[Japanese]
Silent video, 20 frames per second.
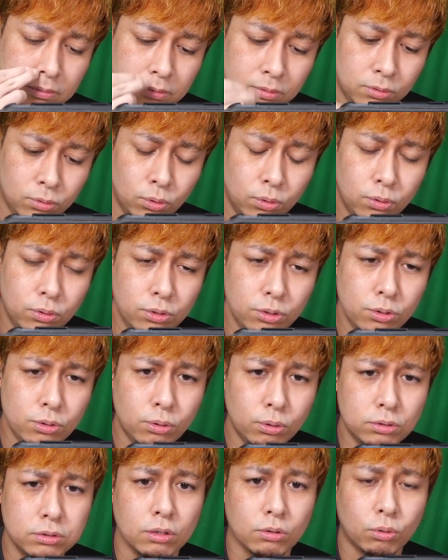どういう
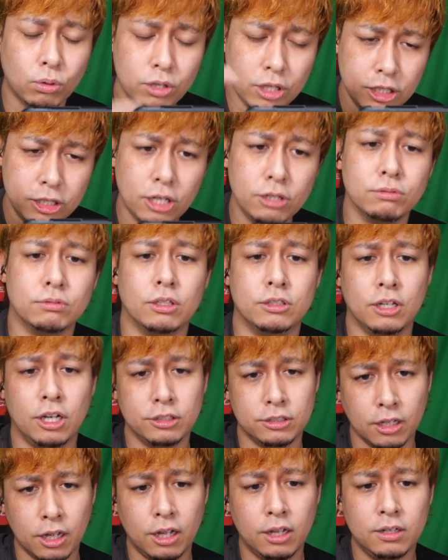ことなのこれで出るんだよ、
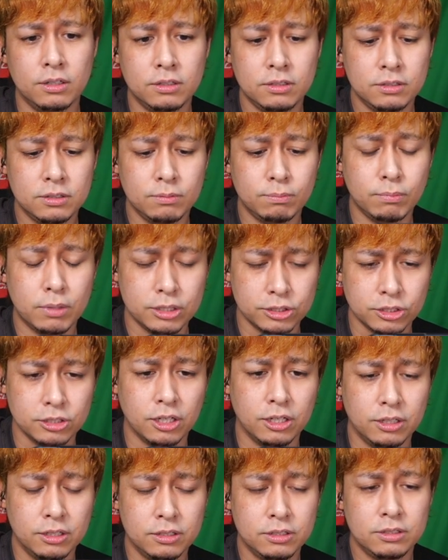大体。マジ
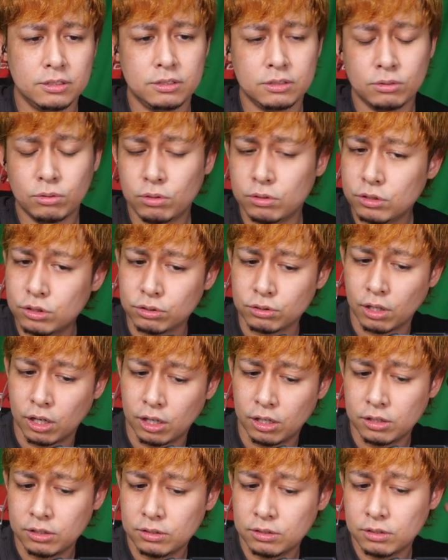で。これ嘘じゃ
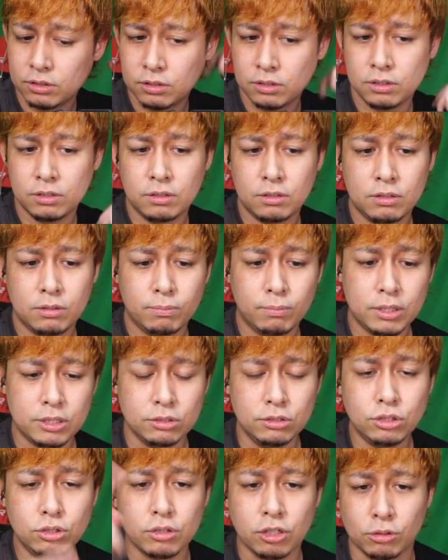ない。マジ
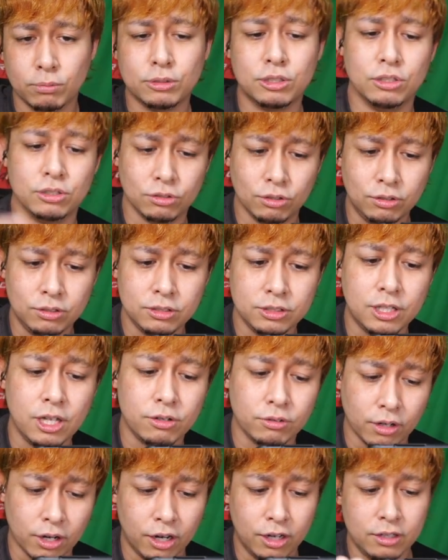嘘だと思ってるでしょ出
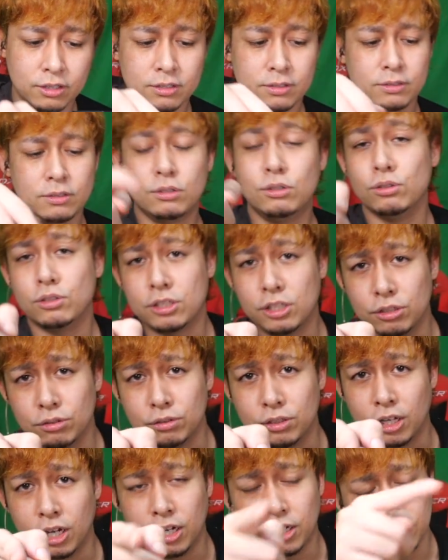るから。口切る
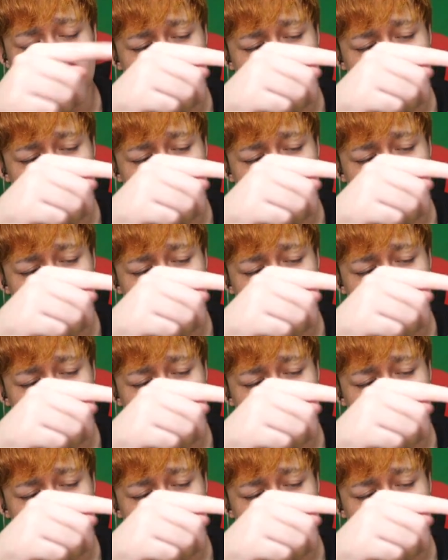気や。